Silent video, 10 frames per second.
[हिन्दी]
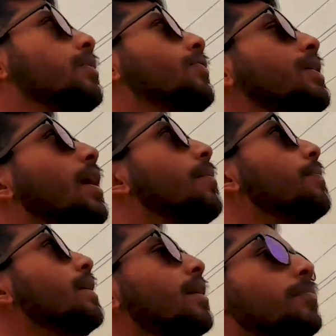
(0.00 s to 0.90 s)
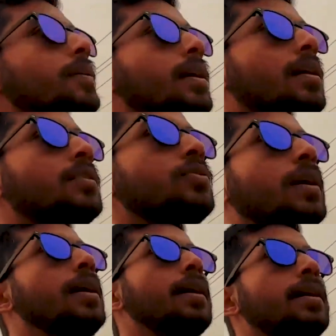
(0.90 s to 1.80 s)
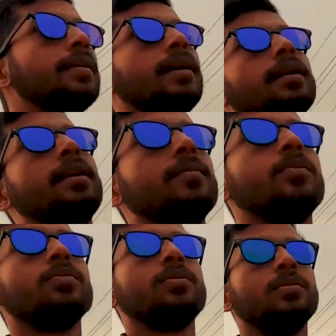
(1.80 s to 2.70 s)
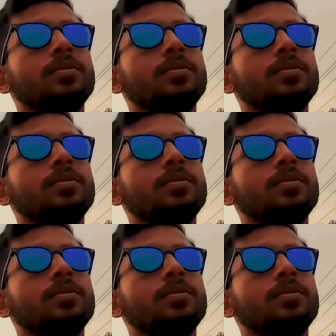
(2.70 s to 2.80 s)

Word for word: क्योंकि आपने अपना जो है टारगेट बहुत